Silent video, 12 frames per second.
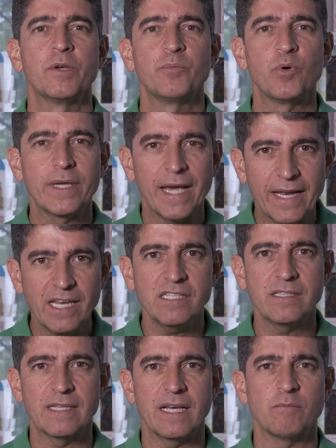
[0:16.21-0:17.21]
porque
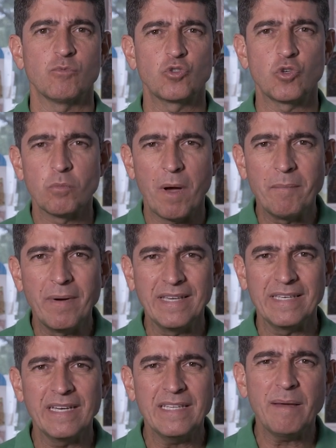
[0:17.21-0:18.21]
acreditamos que uma
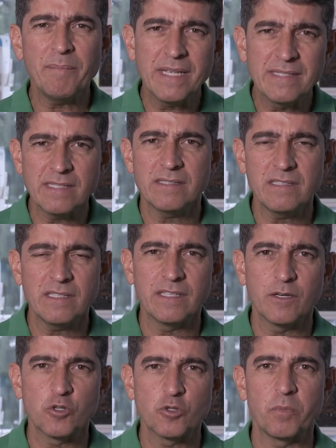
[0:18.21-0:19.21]
manhã na presença de
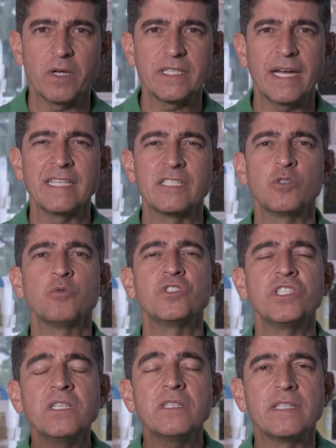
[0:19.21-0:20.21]
Deus pode garantir um
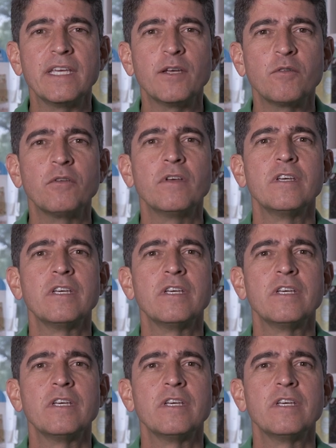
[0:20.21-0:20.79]
dia inteiro